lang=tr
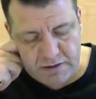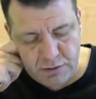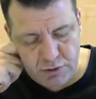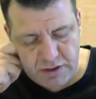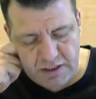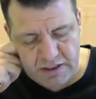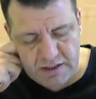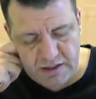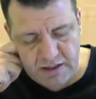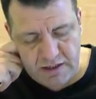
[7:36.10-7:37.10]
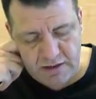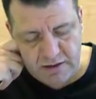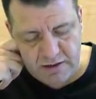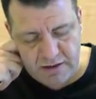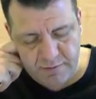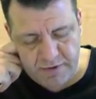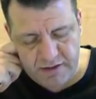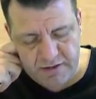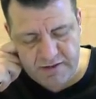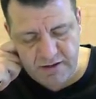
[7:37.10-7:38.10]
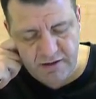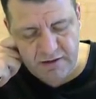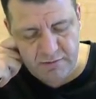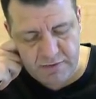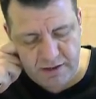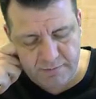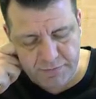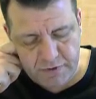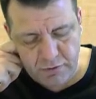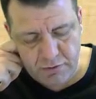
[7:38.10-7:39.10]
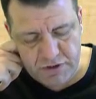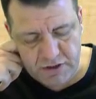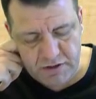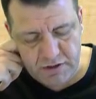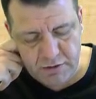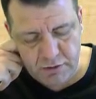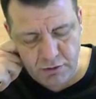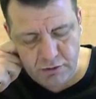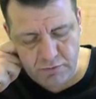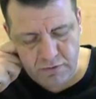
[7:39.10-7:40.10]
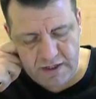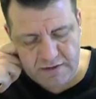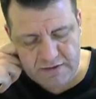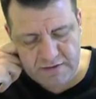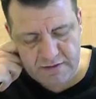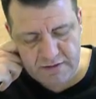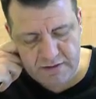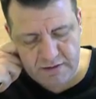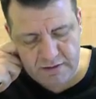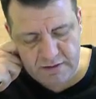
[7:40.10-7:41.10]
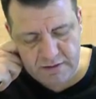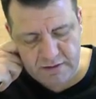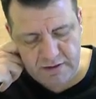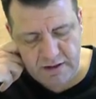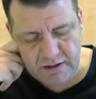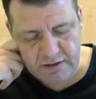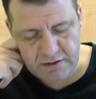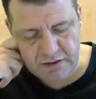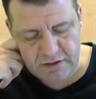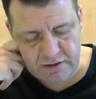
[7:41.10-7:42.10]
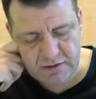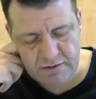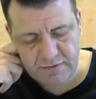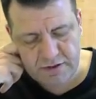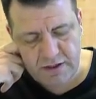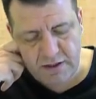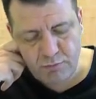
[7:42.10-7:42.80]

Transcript: Şurayı 2r kare parantezin aldığımda ne olacaktır? 4 eksi r kalacaktır sıfır.